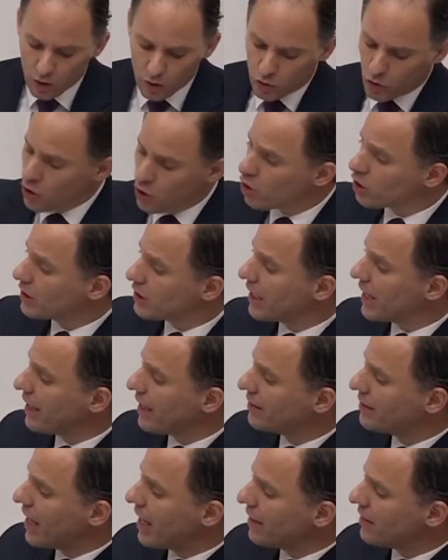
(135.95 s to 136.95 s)

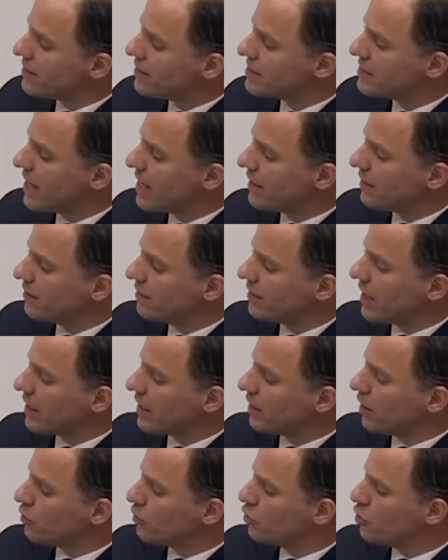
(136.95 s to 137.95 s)
Türkiye
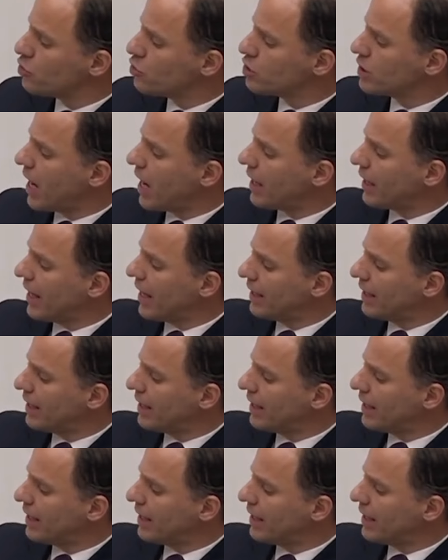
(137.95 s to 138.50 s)
denizlerindeki rüzgar